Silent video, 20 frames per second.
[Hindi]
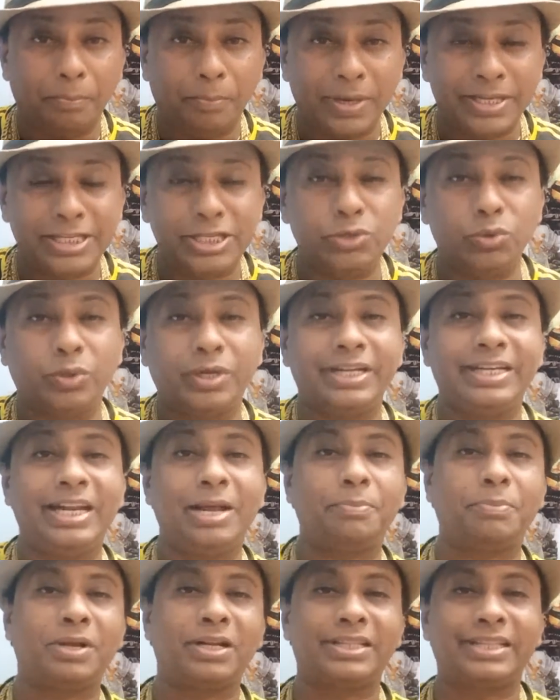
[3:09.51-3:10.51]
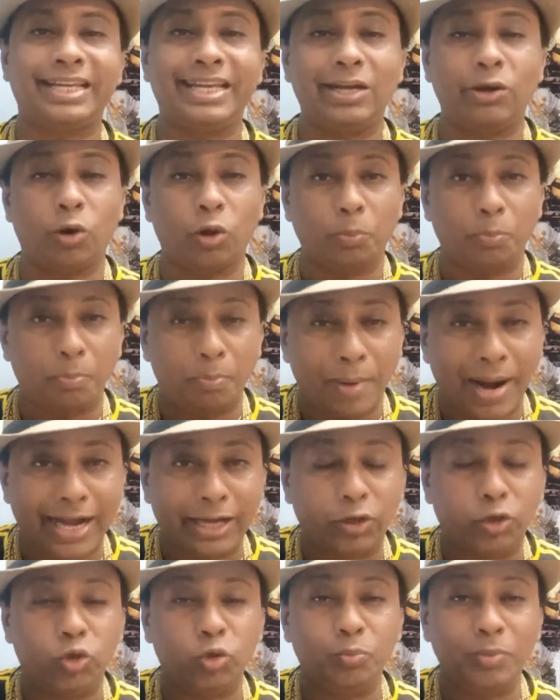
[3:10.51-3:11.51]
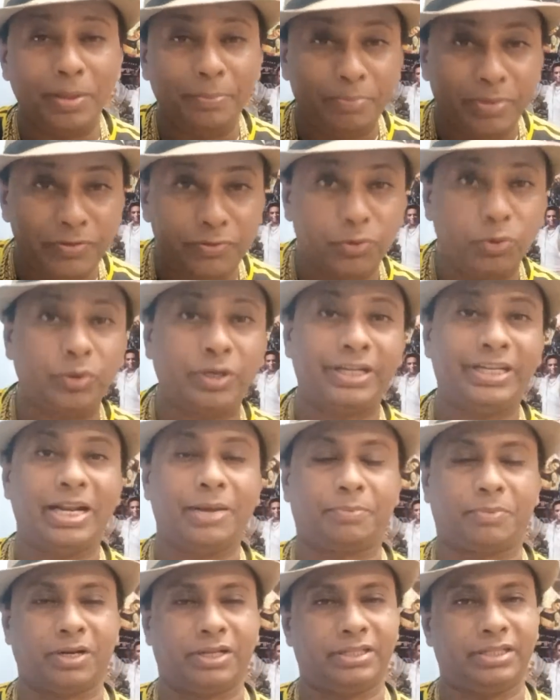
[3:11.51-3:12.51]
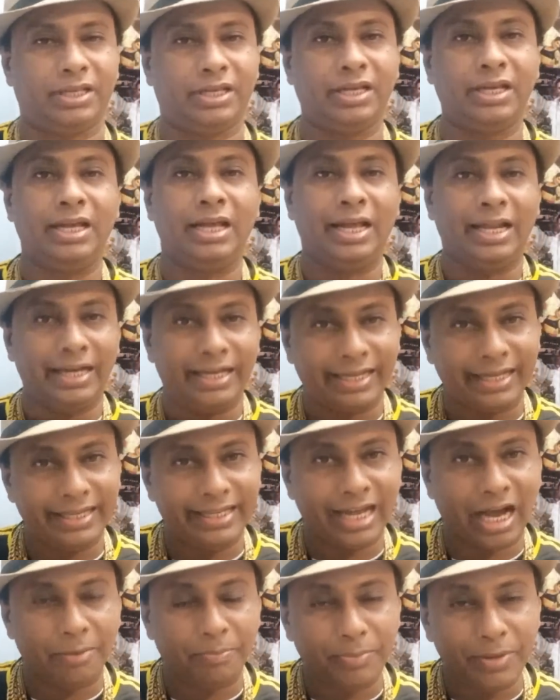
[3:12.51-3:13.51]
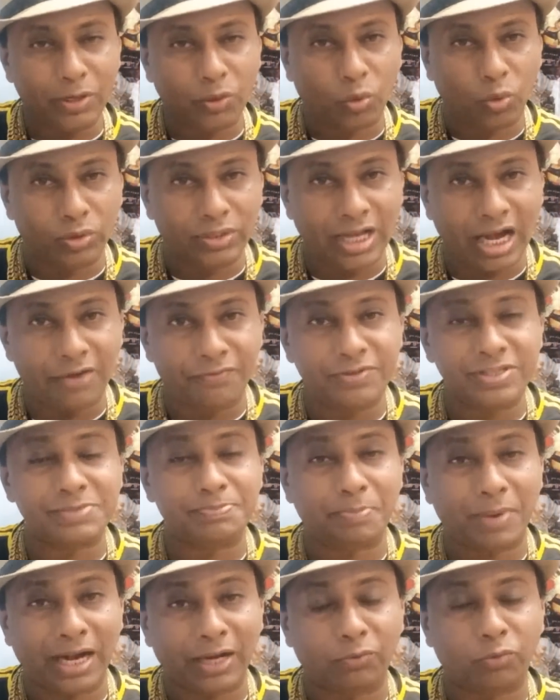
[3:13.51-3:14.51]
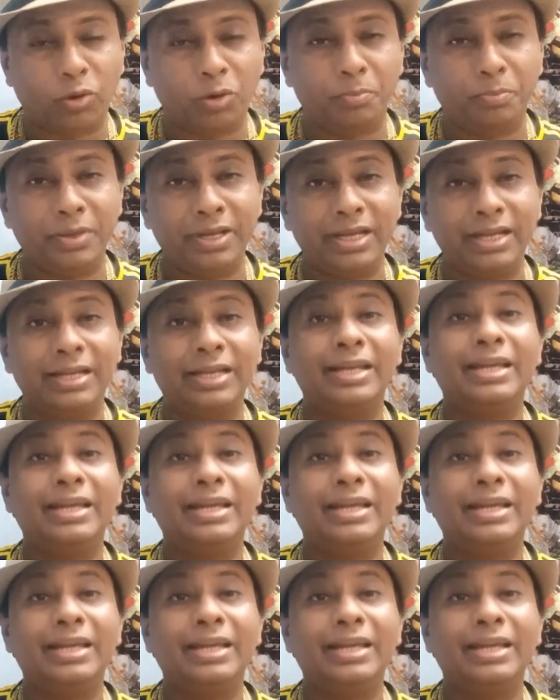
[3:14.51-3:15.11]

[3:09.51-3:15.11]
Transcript: बच्ची को किडनैप करते हैं और पार्ट टू में बीवी को किडनैप करते हैं लेकिन यहाँ पे खुदा हाफिज पार्ट वन में